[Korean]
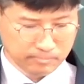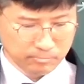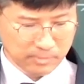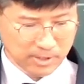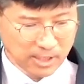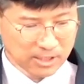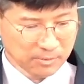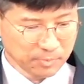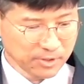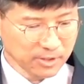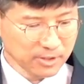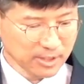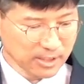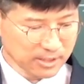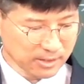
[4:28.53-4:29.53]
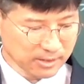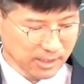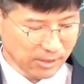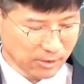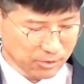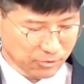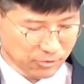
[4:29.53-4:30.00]
아직 피 흘리기
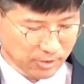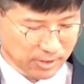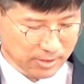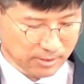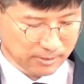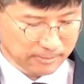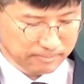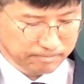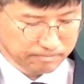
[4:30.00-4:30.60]
전이에요 예수님께서.